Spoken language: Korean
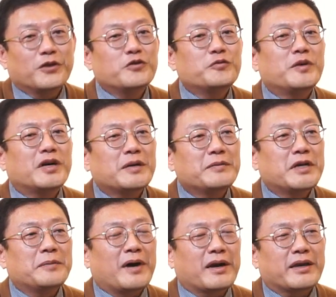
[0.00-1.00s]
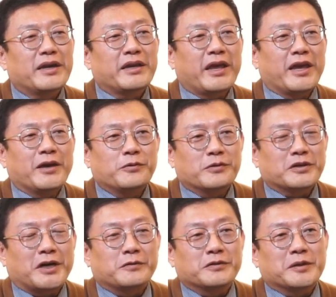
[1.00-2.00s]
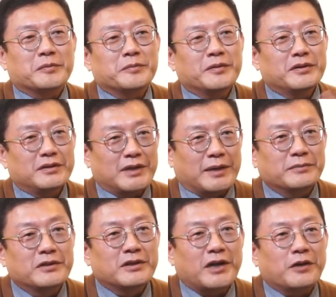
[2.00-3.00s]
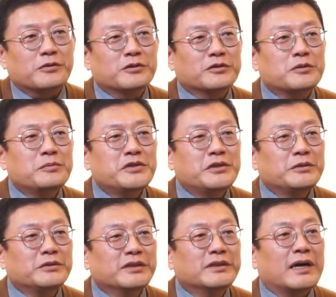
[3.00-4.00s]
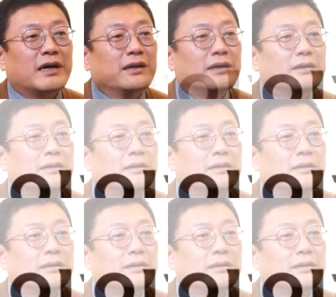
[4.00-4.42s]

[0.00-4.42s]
육바람일에 맞게 내 에고를 다루다 보면 남들 다루는 솜씨도 는다.